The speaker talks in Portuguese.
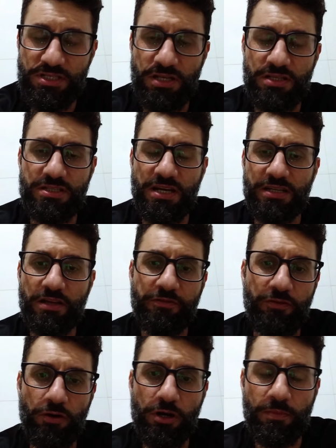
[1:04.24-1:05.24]
assim, de certa
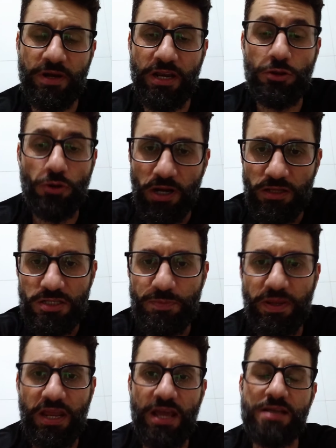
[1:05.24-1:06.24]
forma, né, trocando
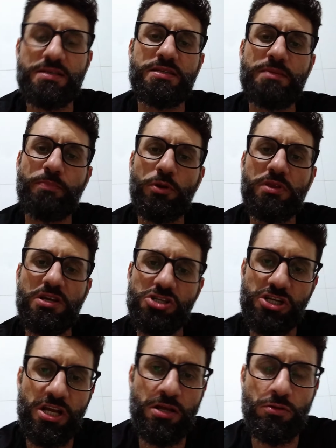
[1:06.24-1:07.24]
experiências e
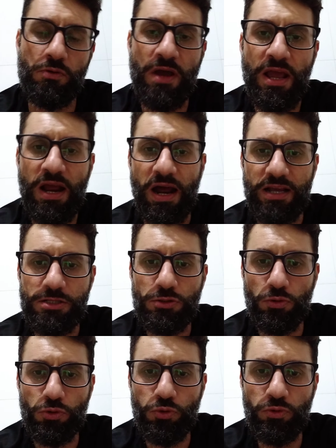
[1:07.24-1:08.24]
protegendo a
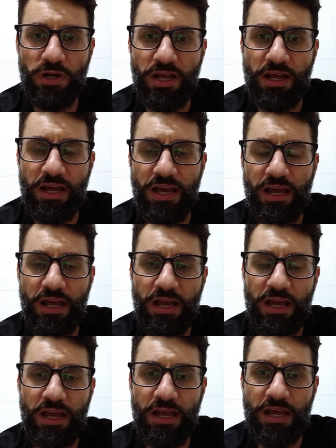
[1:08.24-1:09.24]
estrutura
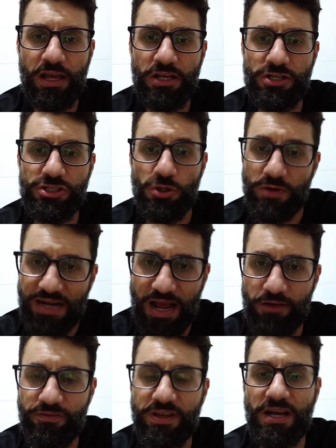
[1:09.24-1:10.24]
é, é,
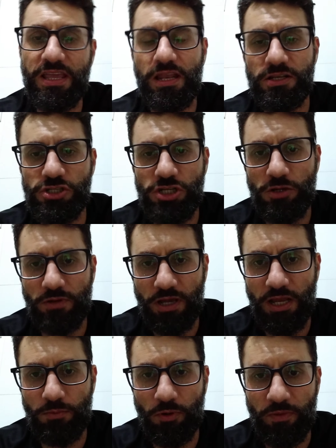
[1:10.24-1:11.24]
geográfica que eles tinham
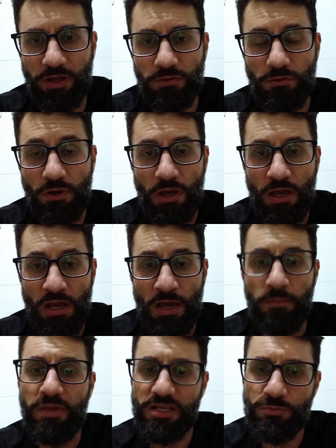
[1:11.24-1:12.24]
naquele momento?
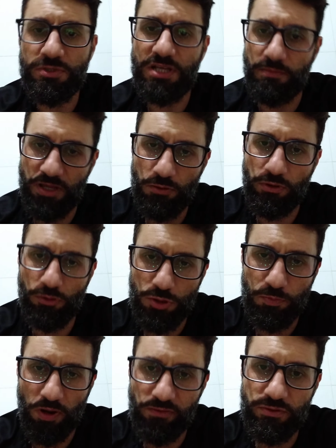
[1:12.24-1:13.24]
mesmo sabendo que
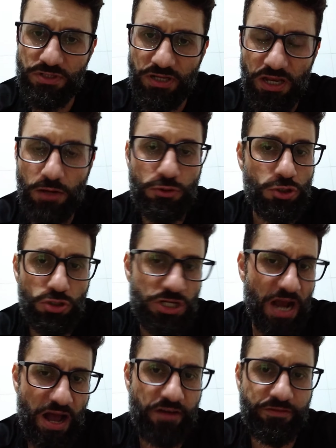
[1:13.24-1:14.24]
os povos gregos se
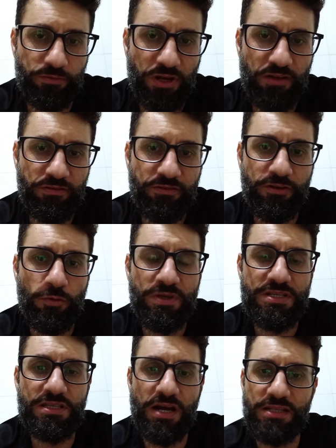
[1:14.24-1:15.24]
odiavam, né? viviam em
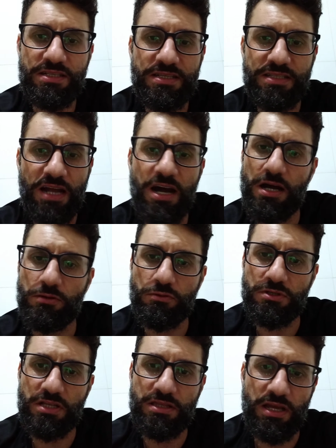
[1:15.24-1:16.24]

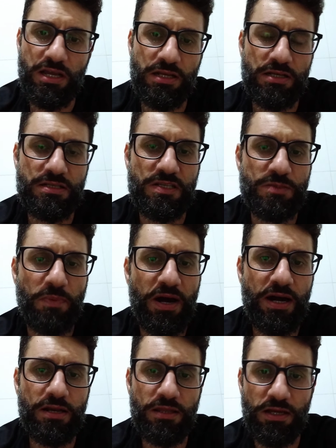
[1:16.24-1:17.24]
cidades-estados, Atenas,
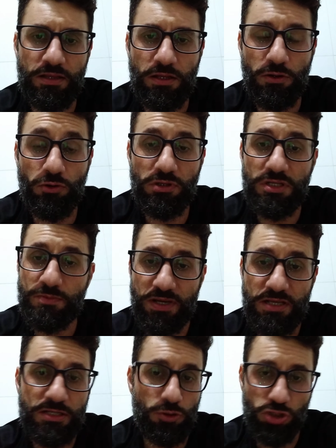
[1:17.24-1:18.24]
Esparta, entre outras,
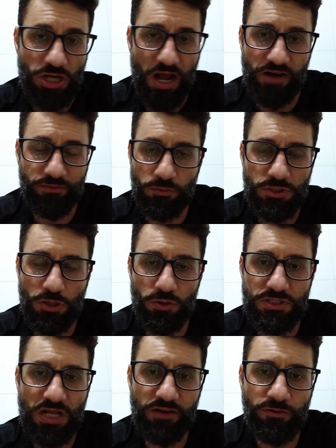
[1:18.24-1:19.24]
mas se odiavam, não se
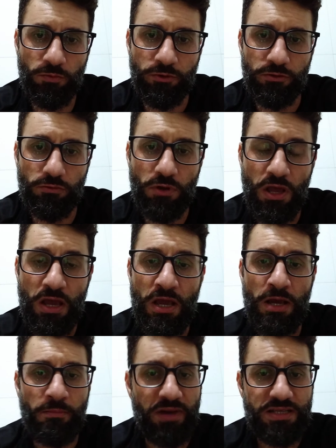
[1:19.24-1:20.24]
gostavam muito.
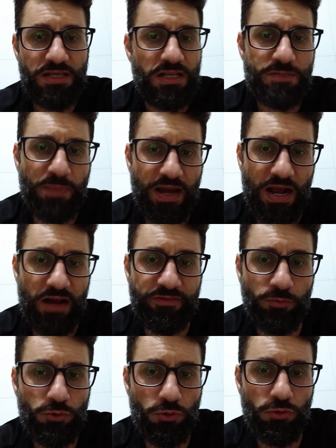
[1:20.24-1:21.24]
Mas eles
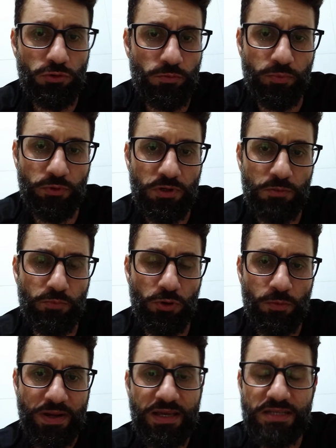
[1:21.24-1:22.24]
paravam tudo por,
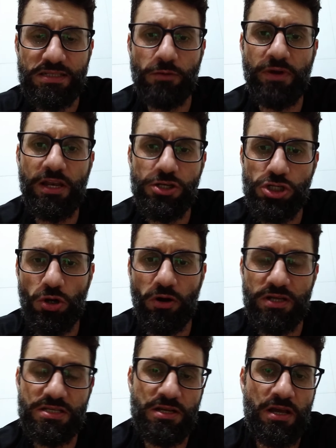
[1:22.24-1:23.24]
por uma questão
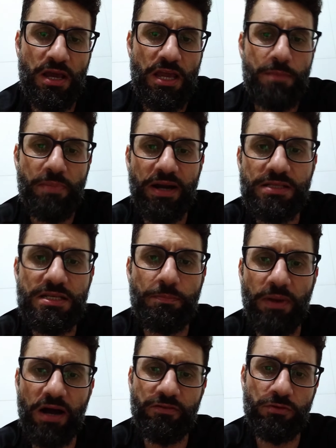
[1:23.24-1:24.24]
religiosa e
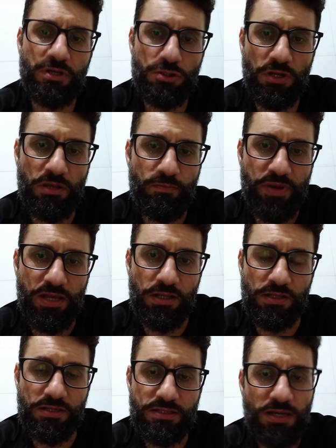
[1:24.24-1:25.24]
participavam das
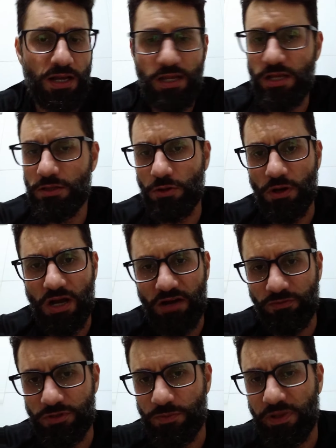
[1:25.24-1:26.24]
Olimpíadas. Ali
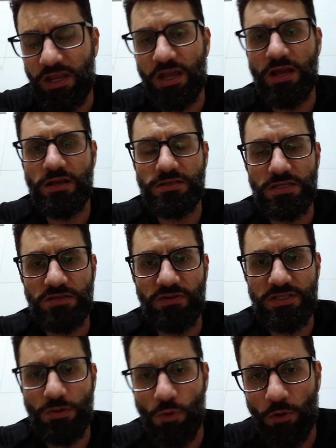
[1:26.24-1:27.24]
trocavam experiências,
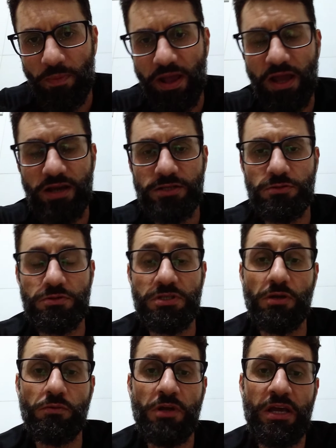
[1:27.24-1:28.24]
faziam comércios,
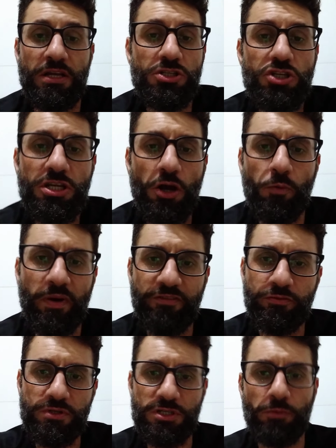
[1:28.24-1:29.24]
então tinham uma
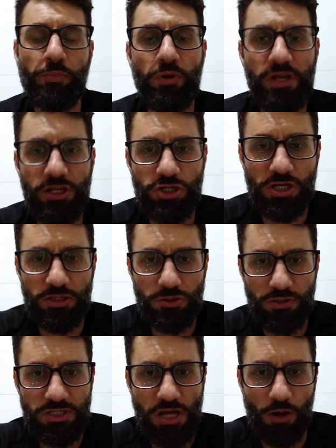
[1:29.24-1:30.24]
função política
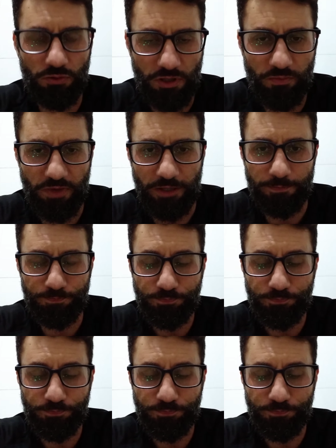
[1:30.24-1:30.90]
social também.